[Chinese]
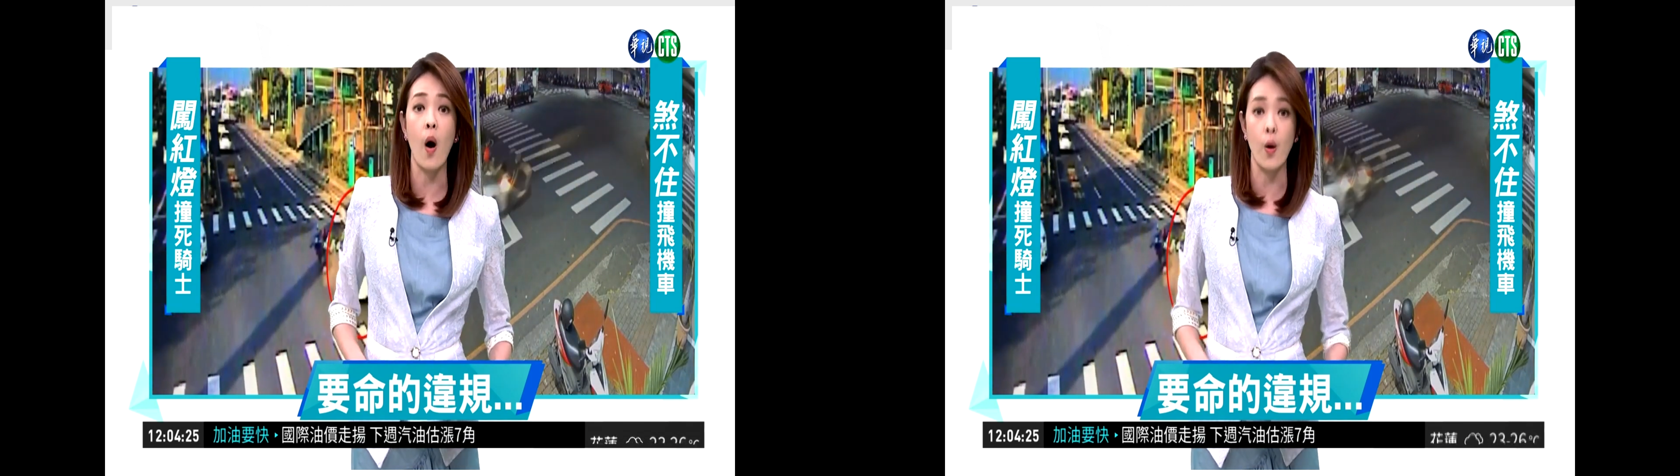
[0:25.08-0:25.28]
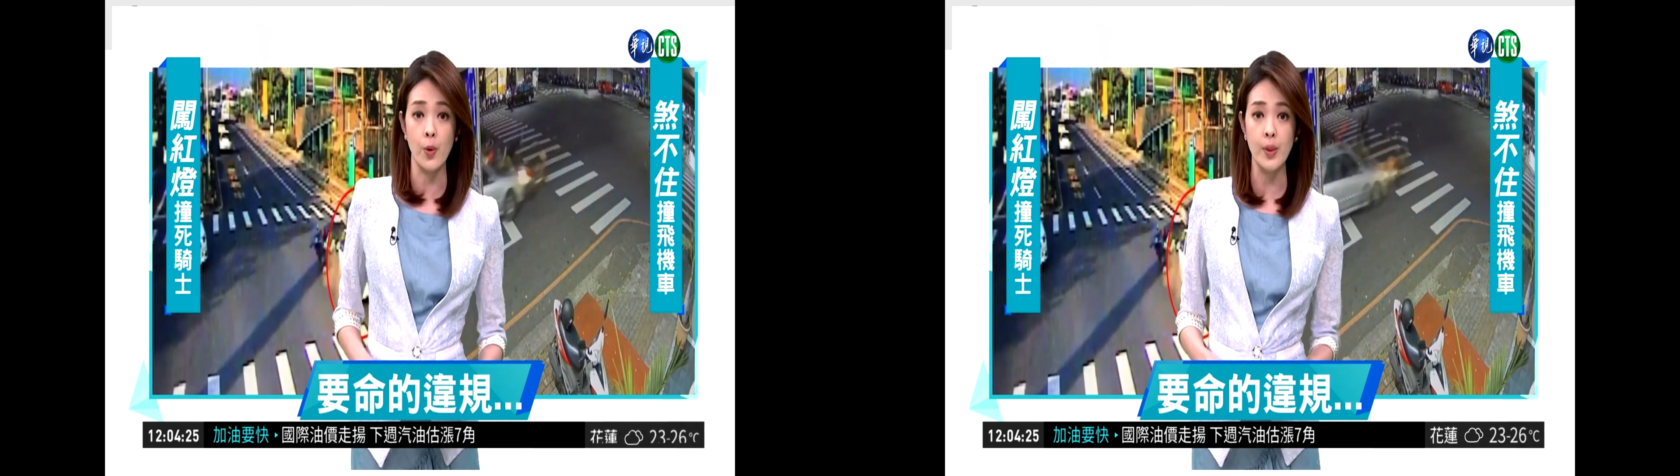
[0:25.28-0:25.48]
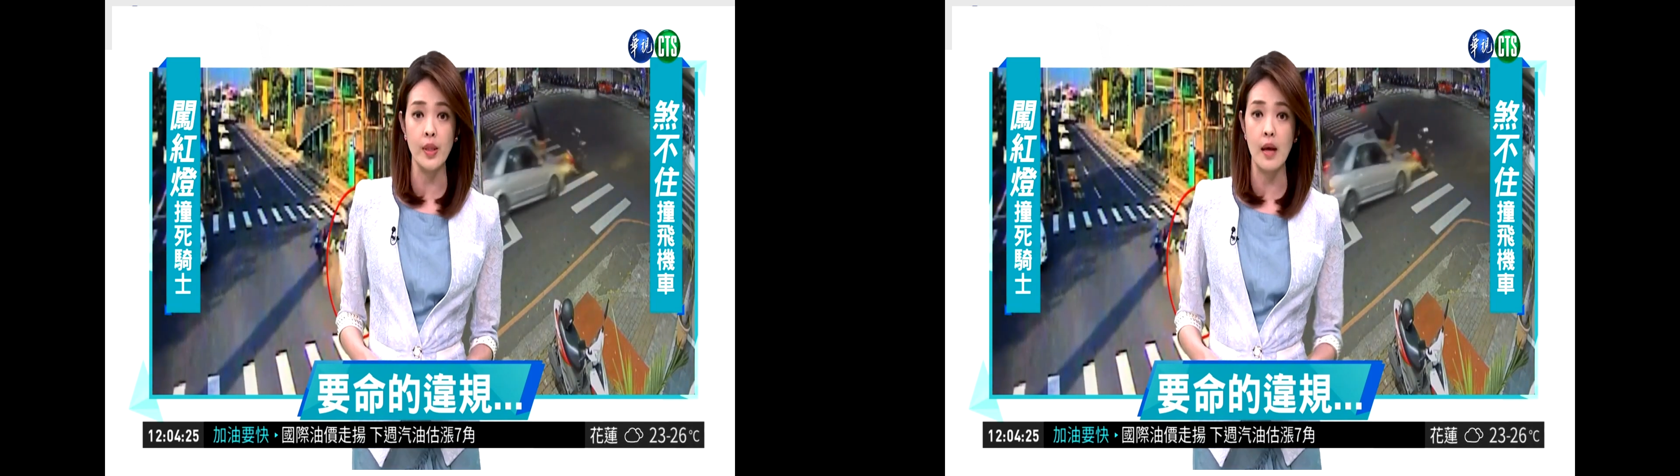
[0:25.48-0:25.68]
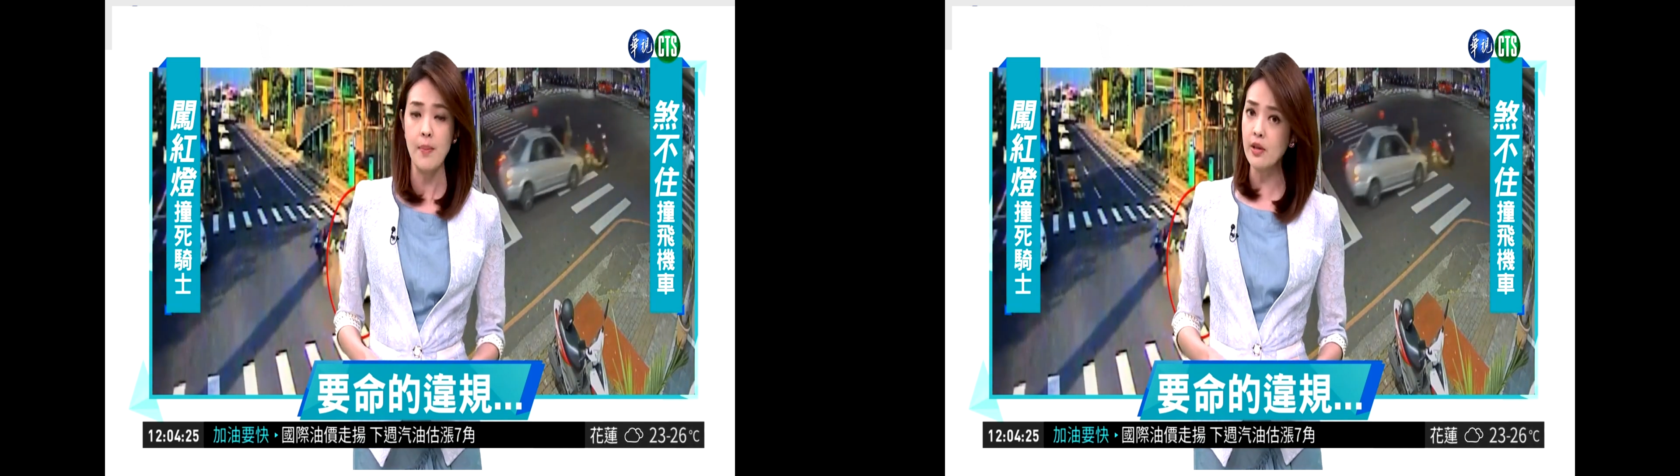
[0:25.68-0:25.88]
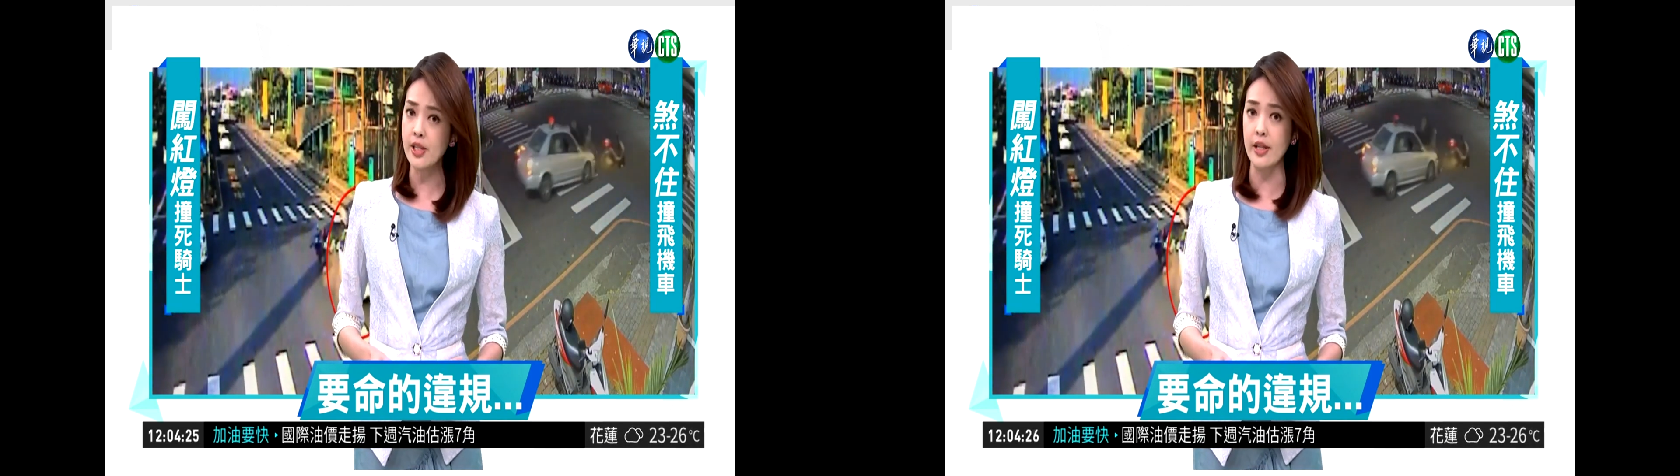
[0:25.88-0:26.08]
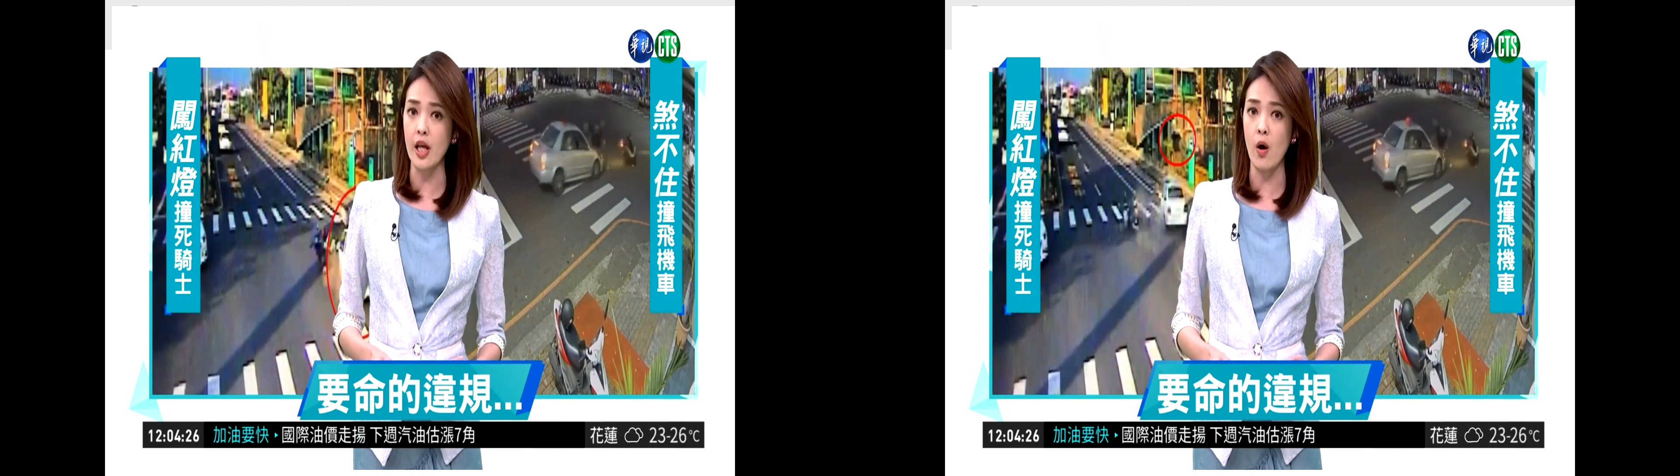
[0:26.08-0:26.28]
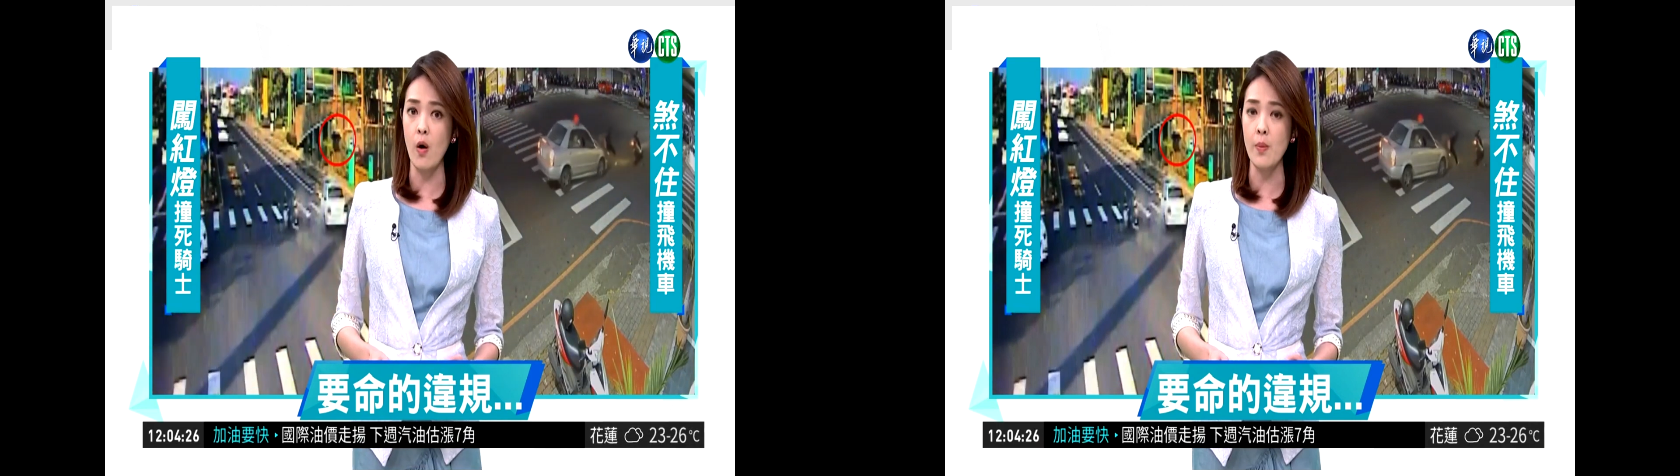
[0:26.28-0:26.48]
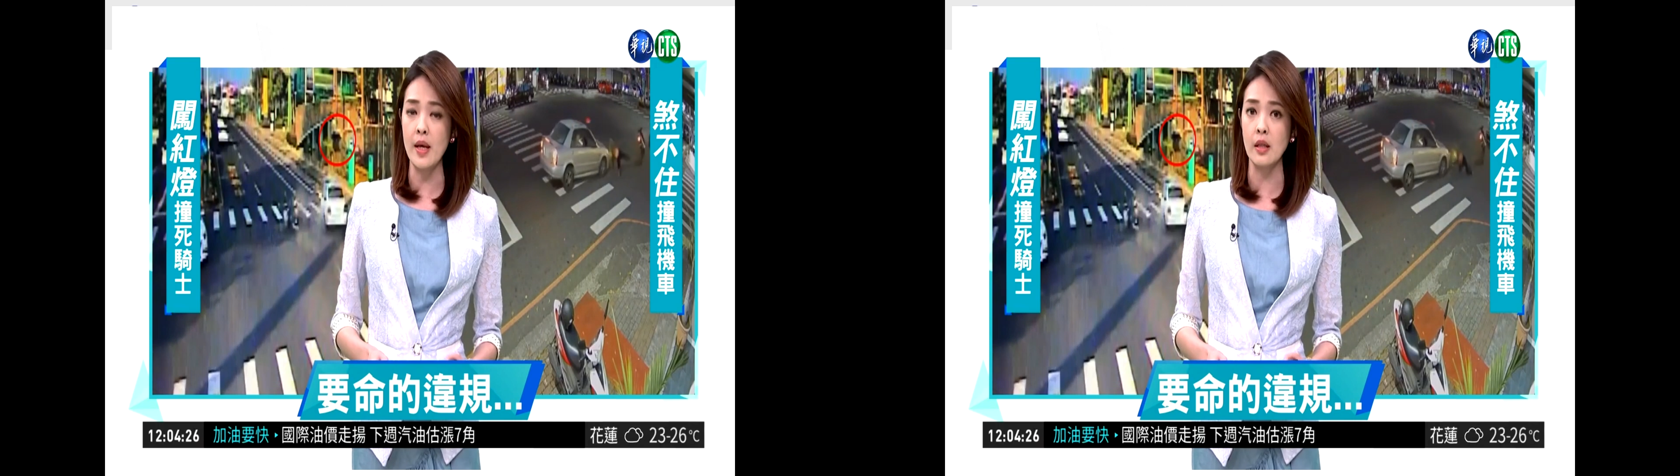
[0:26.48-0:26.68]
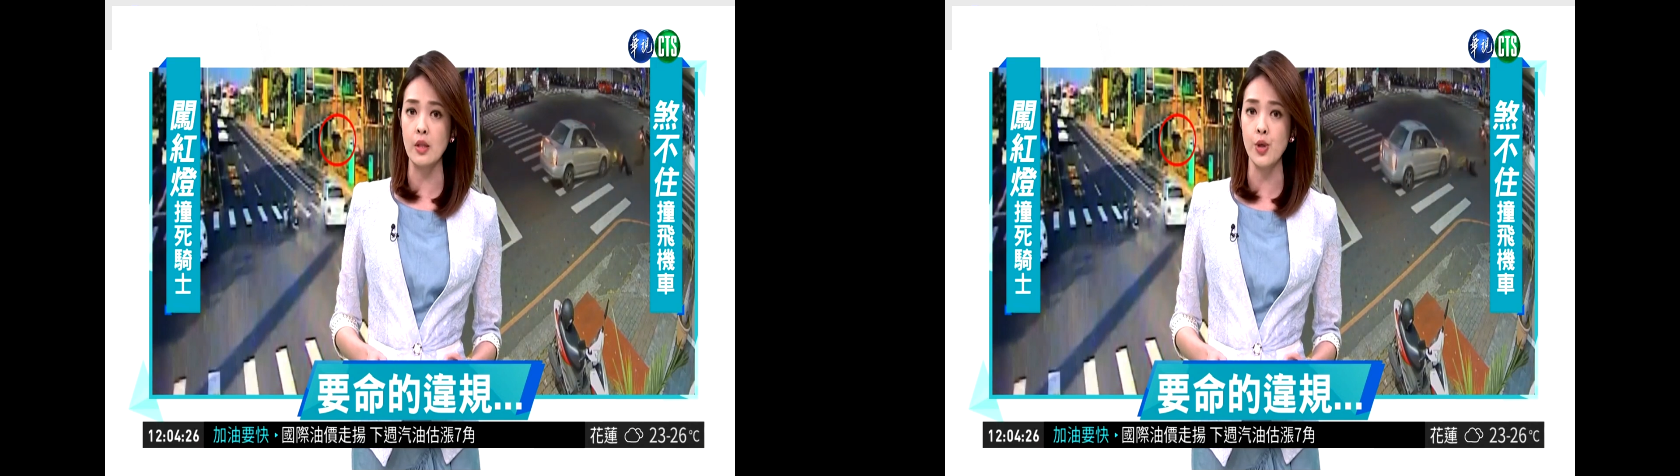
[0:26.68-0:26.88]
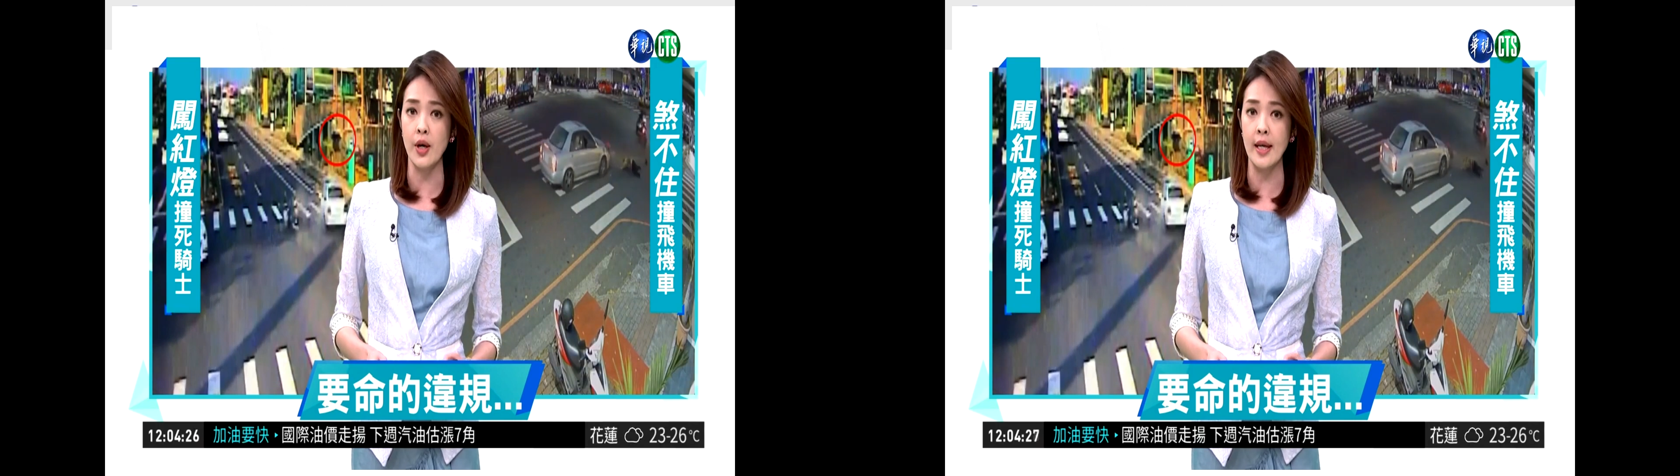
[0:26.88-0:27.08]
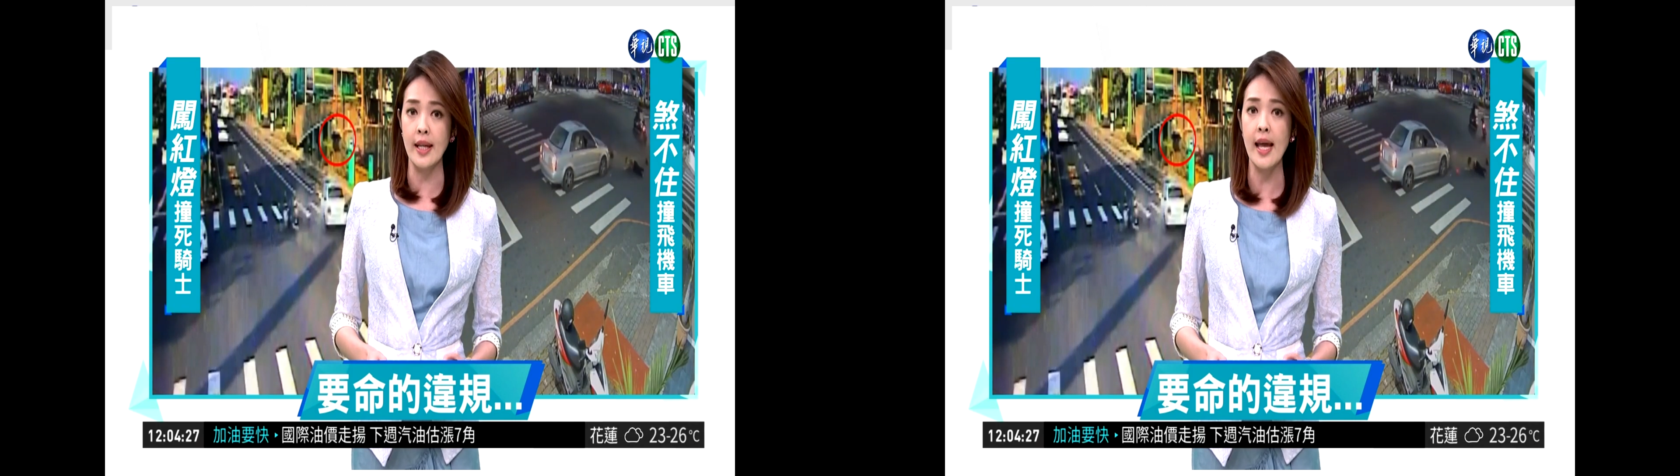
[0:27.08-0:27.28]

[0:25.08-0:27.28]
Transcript: 等红绿灯，没有想到后面呢却有一